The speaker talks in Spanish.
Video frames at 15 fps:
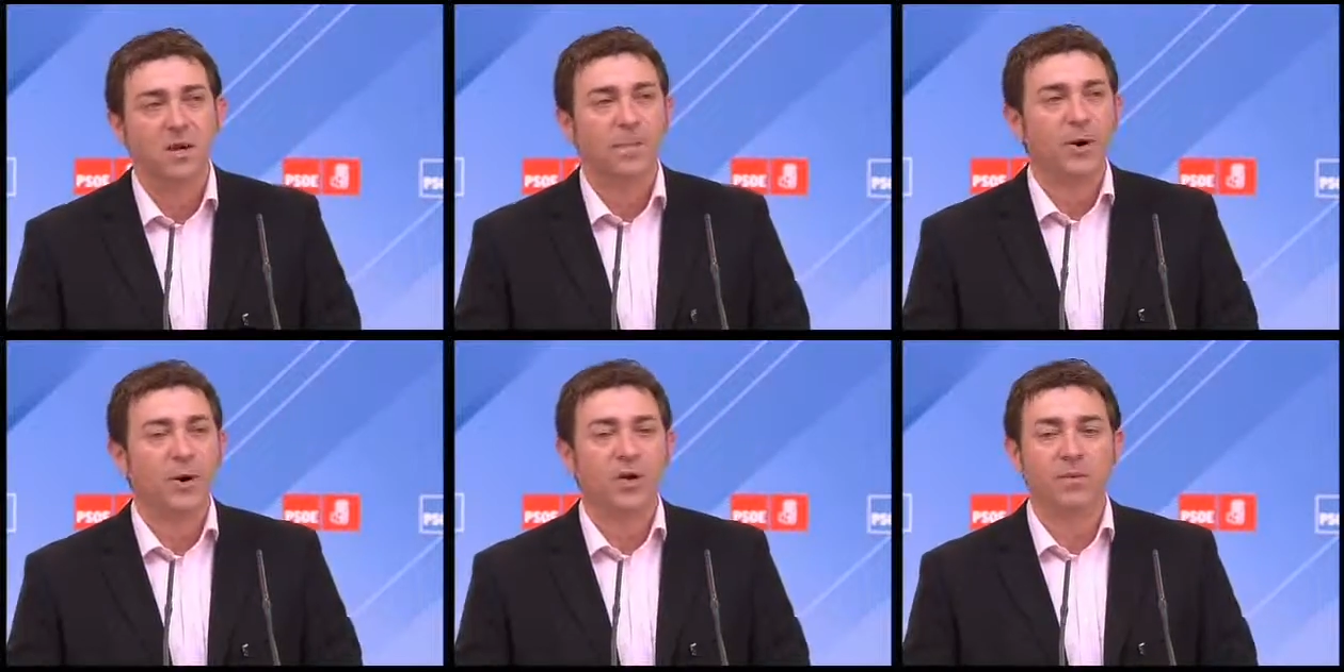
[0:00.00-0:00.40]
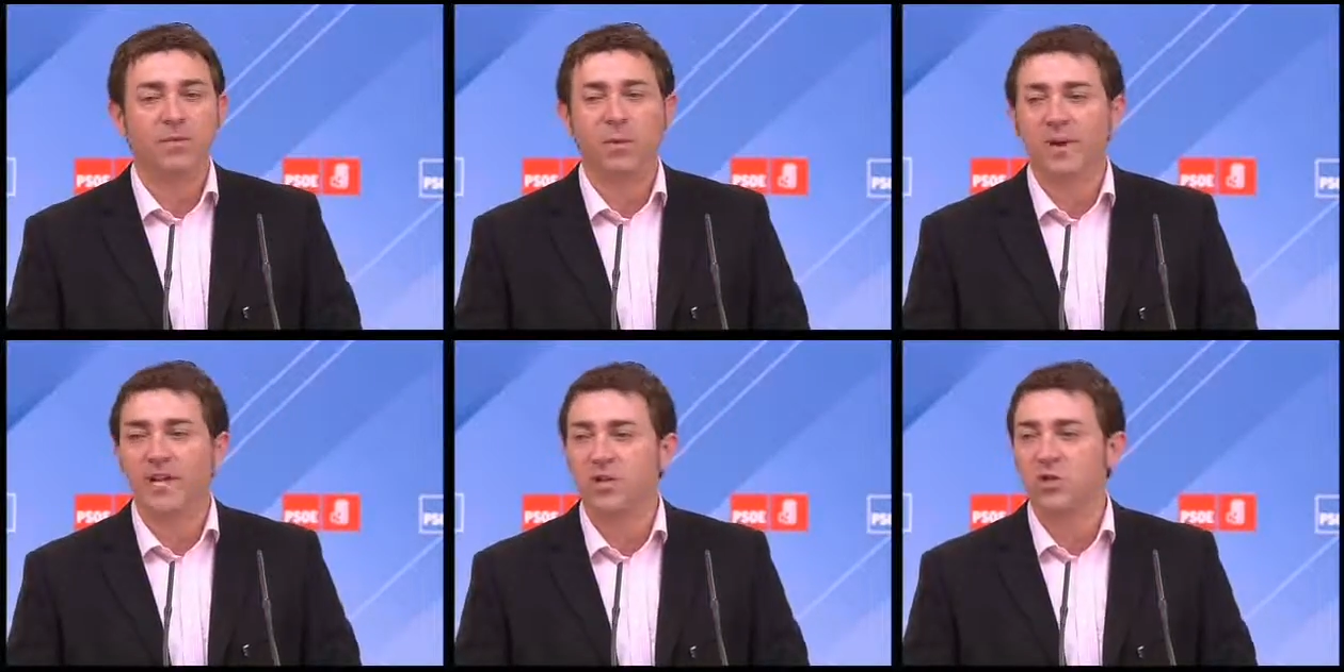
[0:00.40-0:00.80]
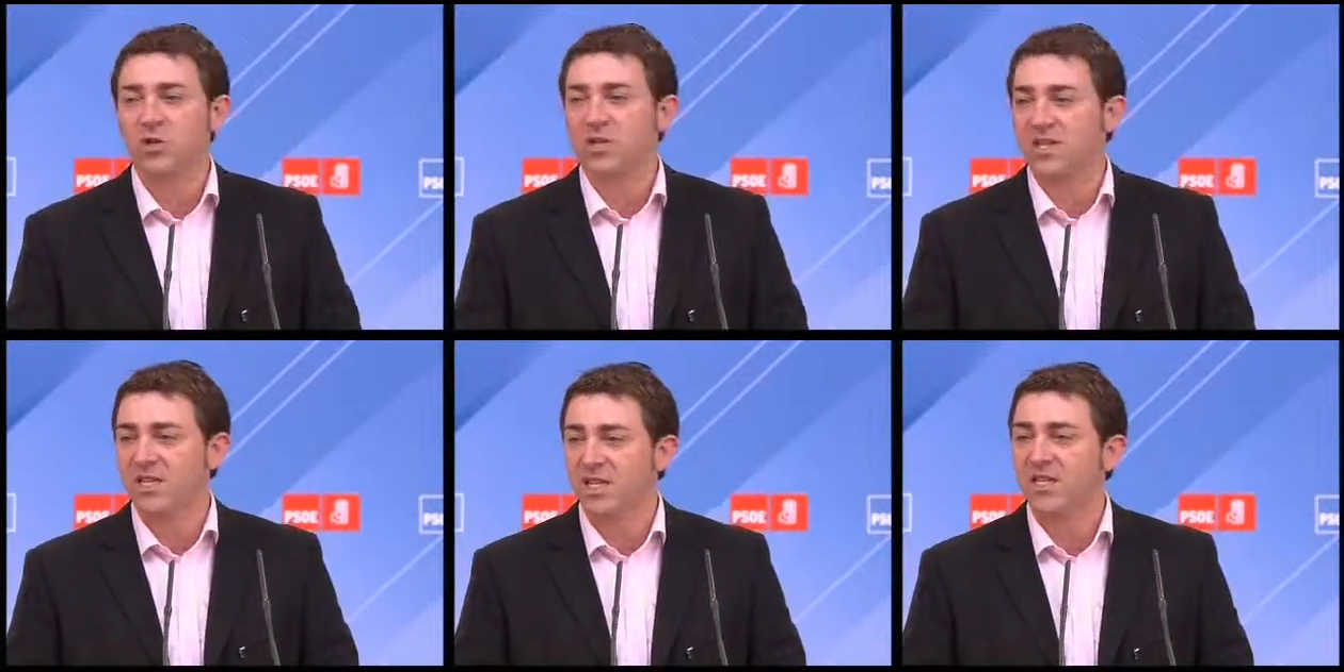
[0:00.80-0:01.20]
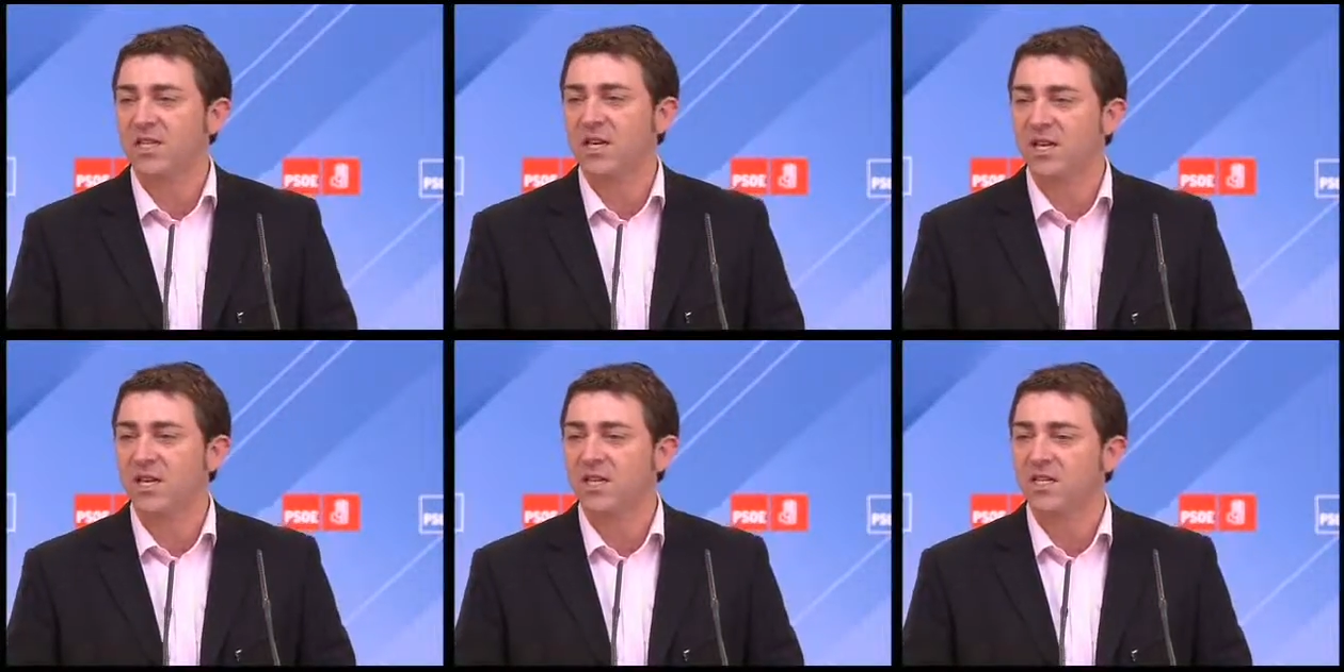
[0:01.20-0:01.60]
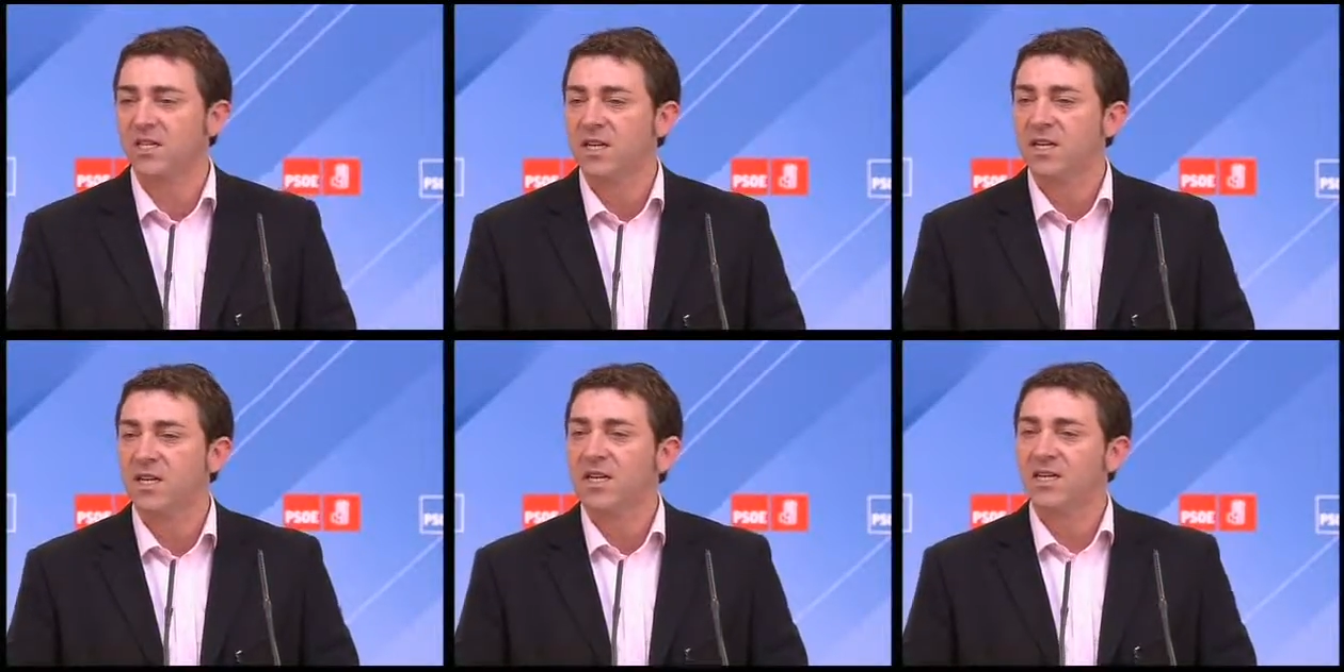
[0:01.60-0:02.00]
pero que en momentos de escaseces
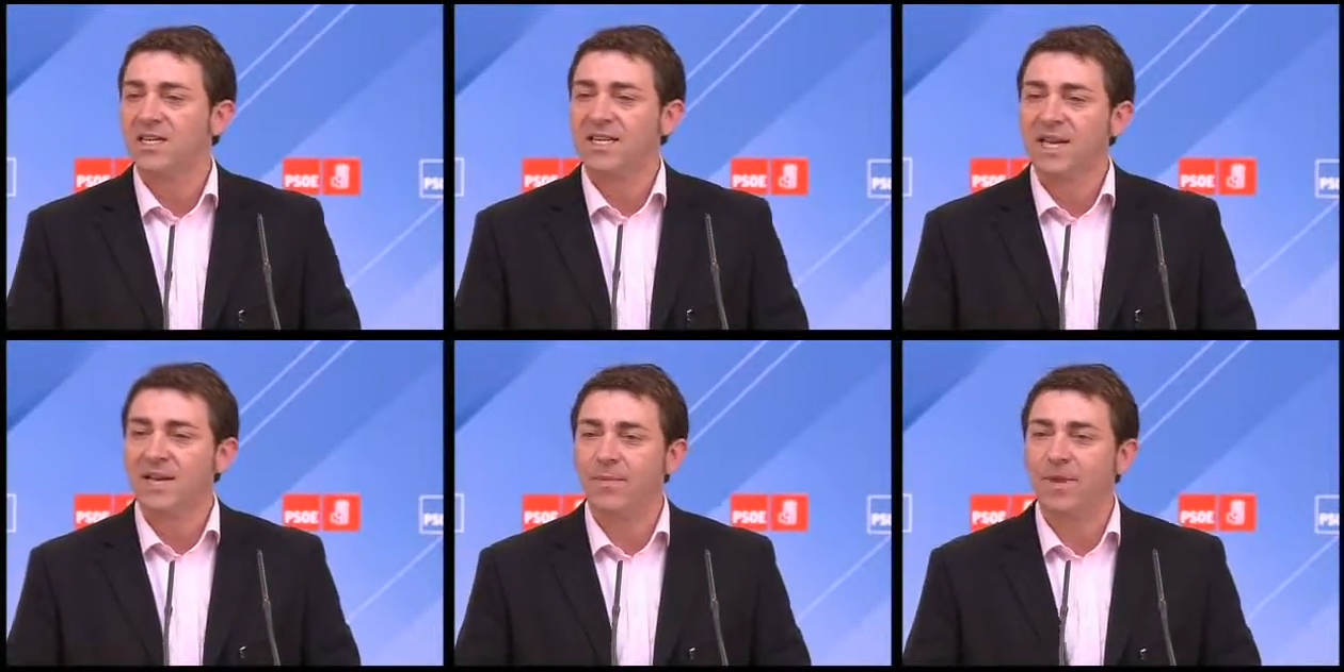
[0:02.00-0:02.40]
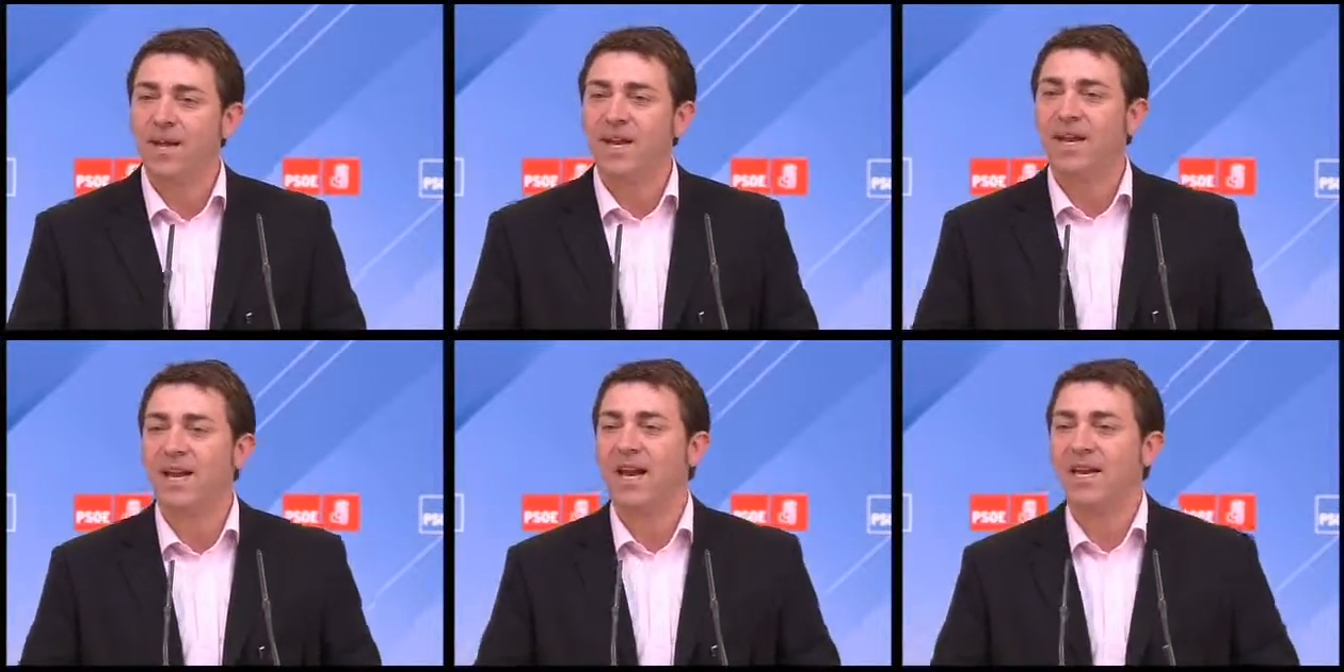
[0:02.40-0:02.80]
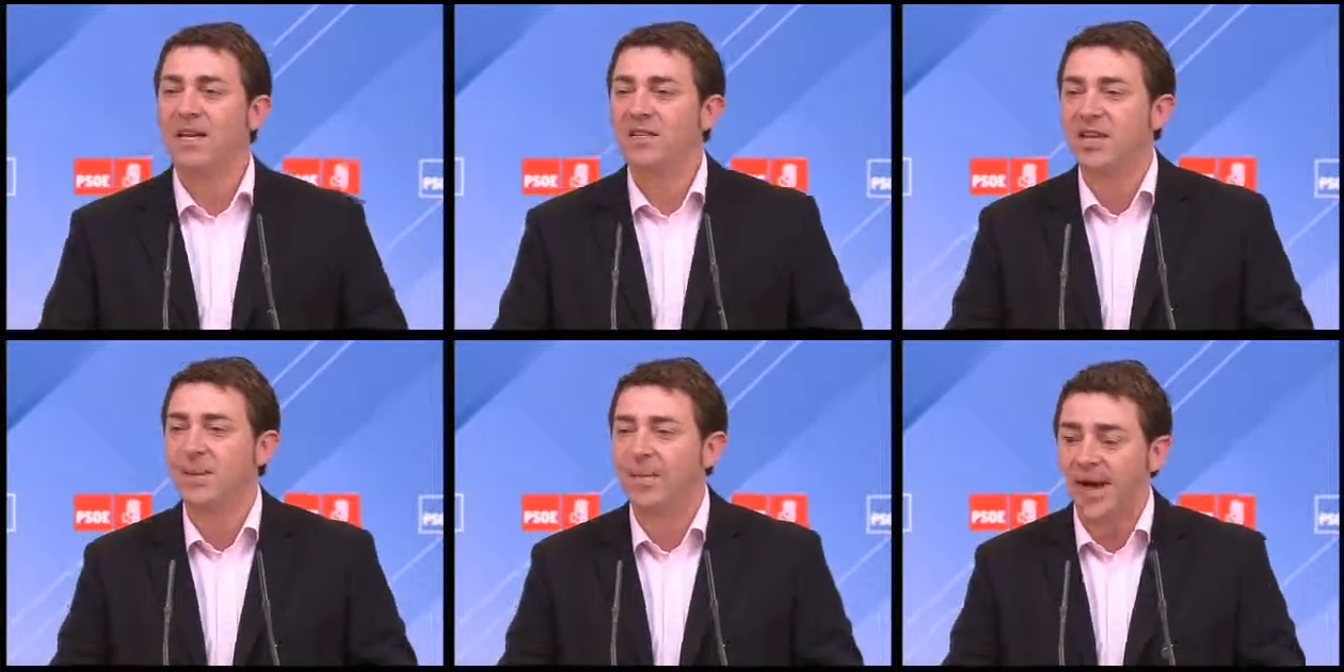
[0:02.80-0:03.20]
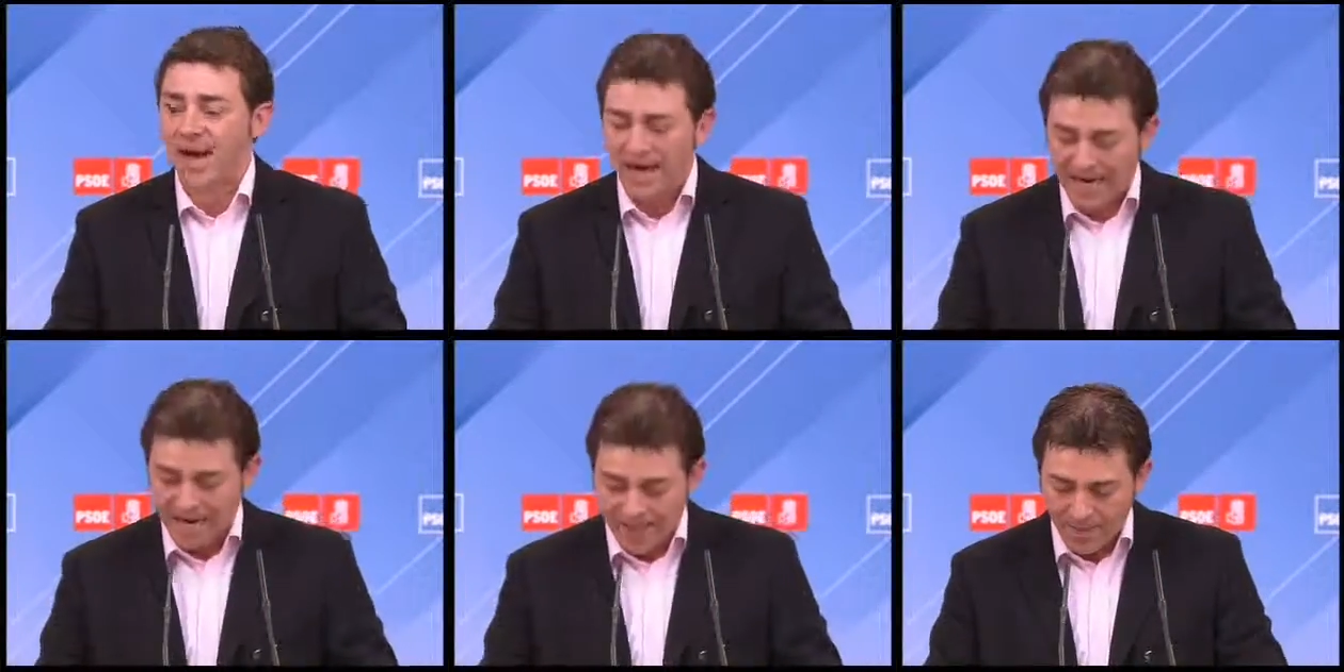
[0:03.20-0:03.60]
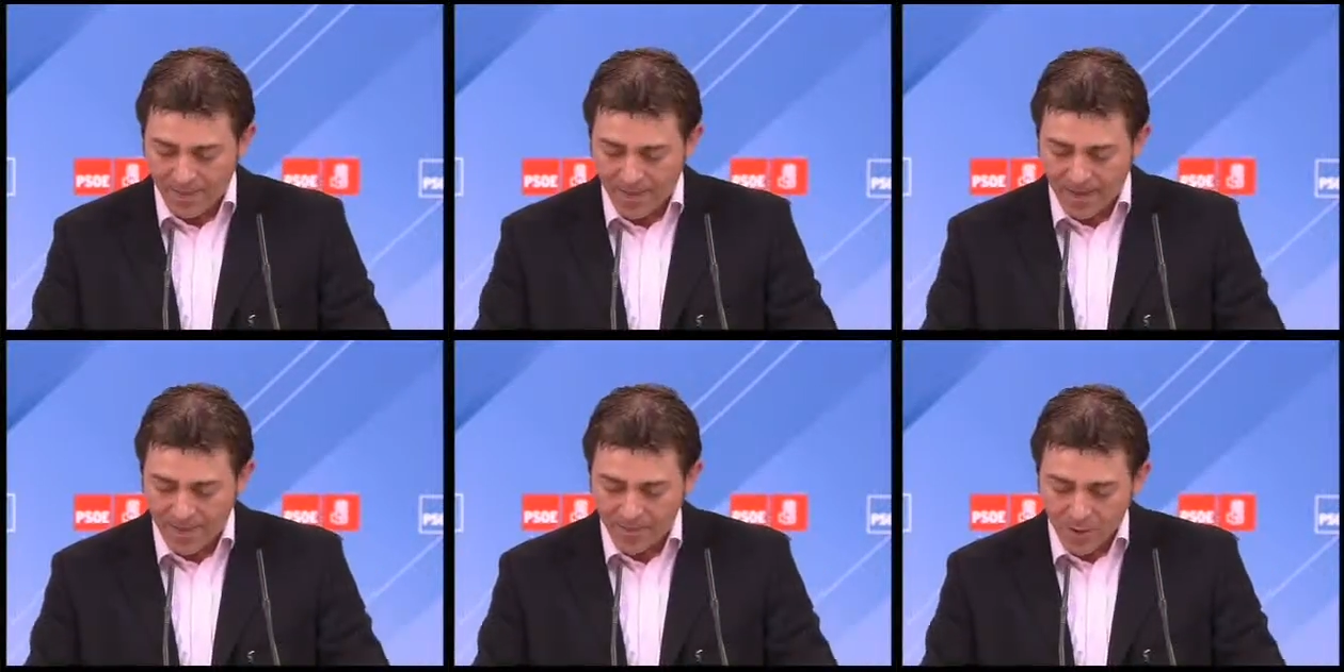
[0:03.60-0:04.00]
se le viene el tema
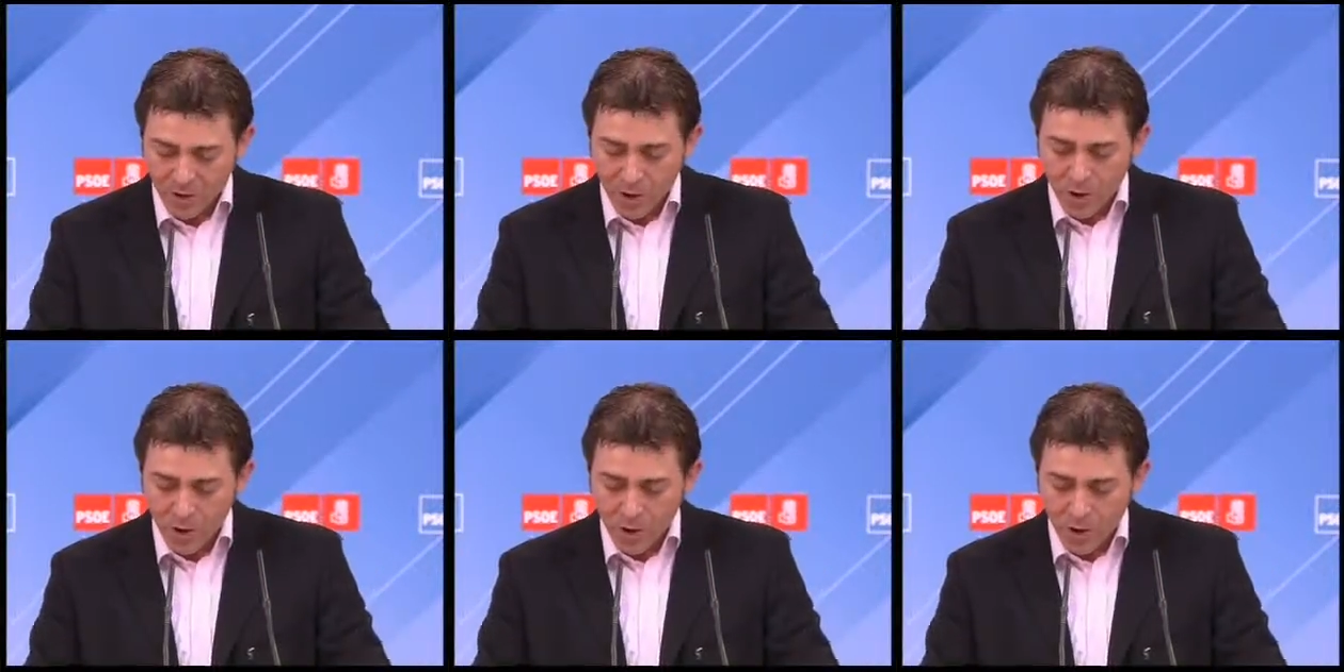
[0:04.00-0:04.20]
grande.